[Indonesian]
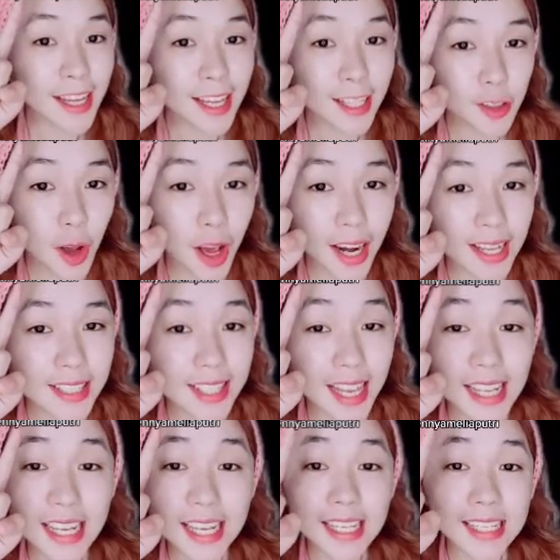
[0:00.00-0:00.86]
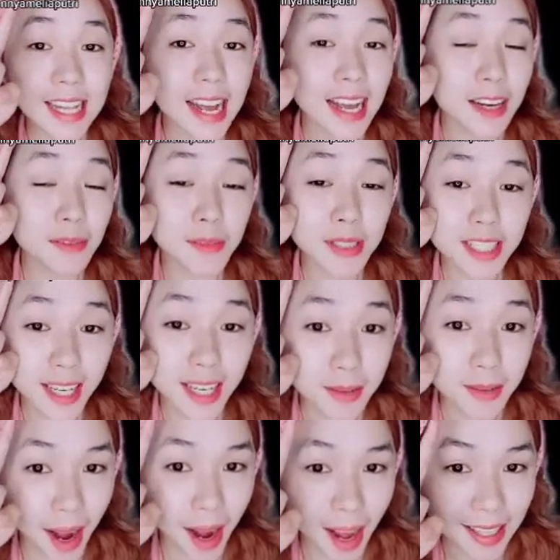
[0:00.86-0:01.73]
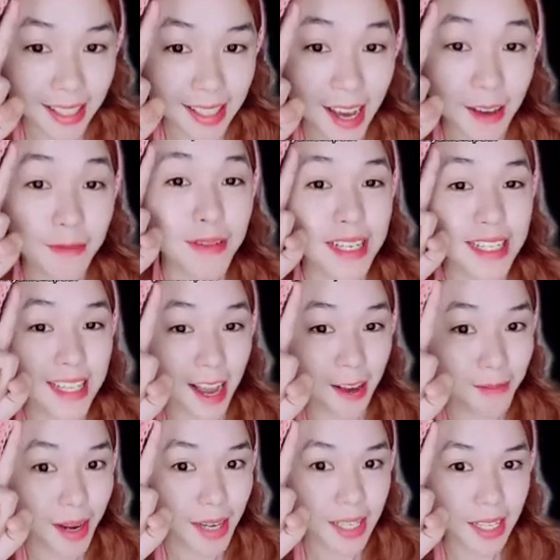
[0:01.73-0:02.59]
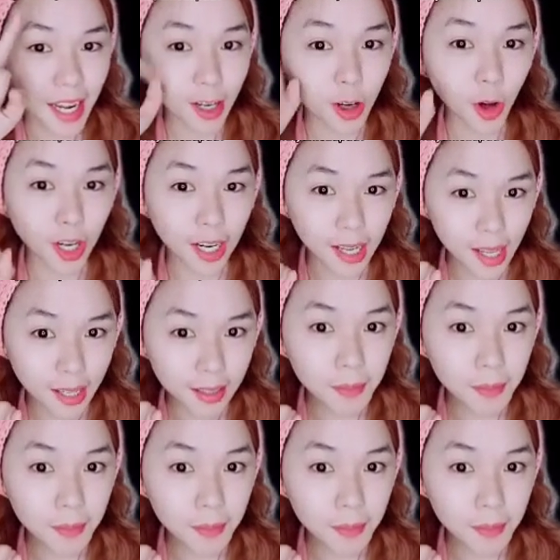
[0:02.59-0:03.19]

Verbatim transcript: Itu alasannya kita akan menjadi bahagia bersama dengan orang yang